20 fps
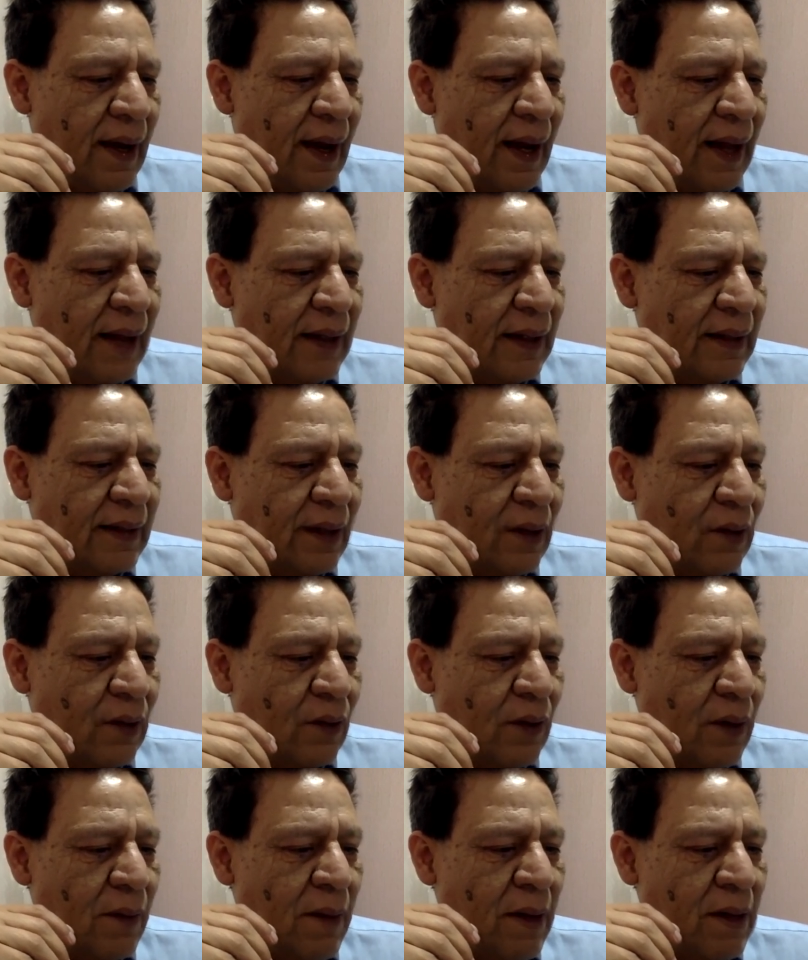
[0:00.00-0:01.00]
El
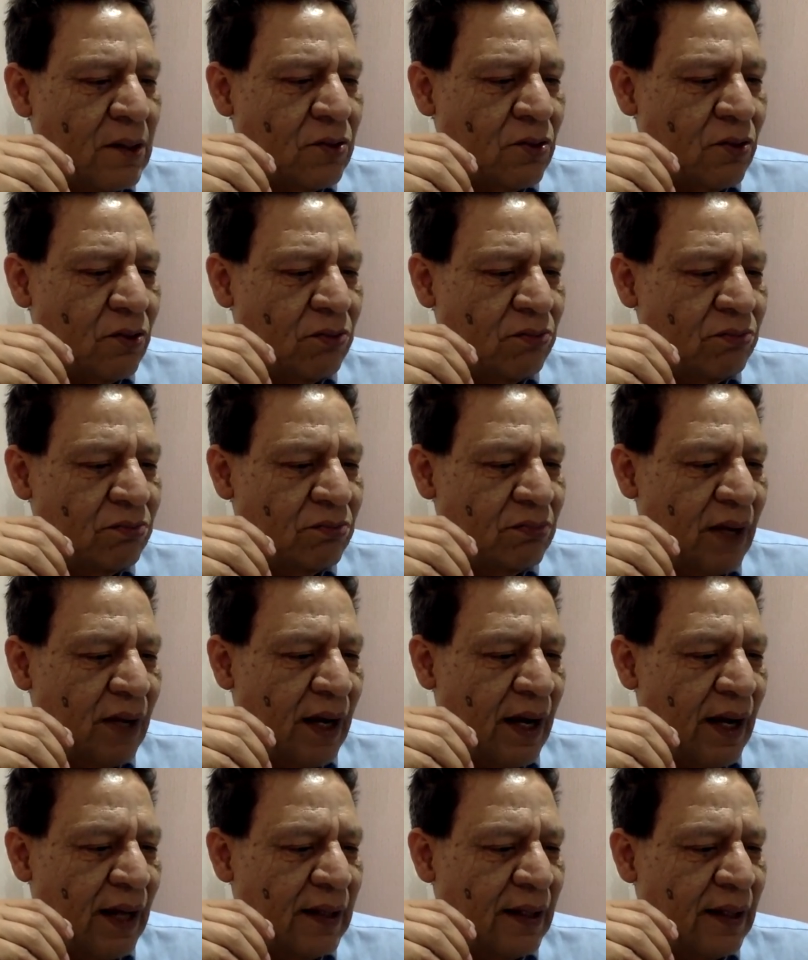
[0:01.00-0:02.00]
31 de marzo,
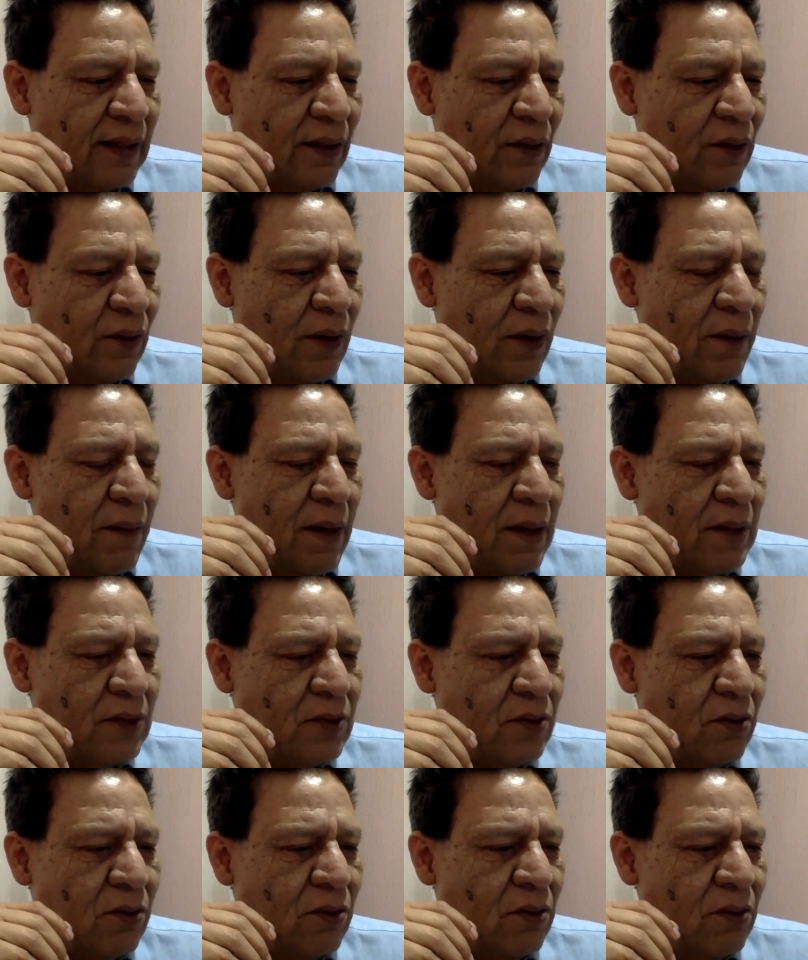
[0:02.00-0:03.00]
el 31 de
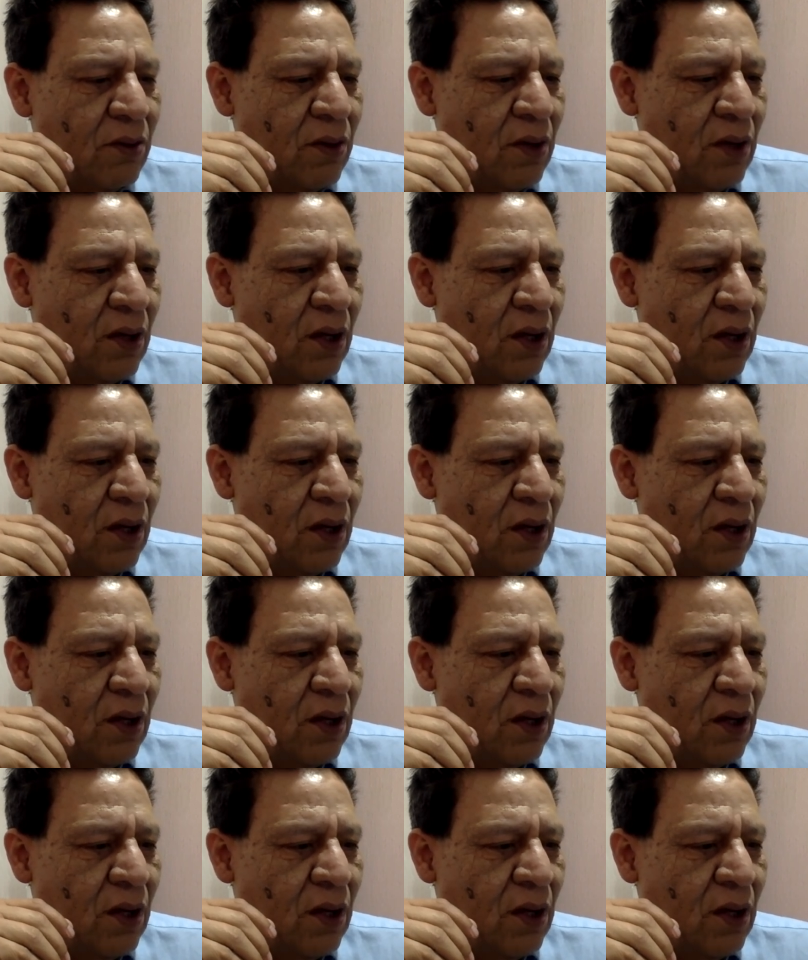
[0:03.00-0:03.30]
marzo,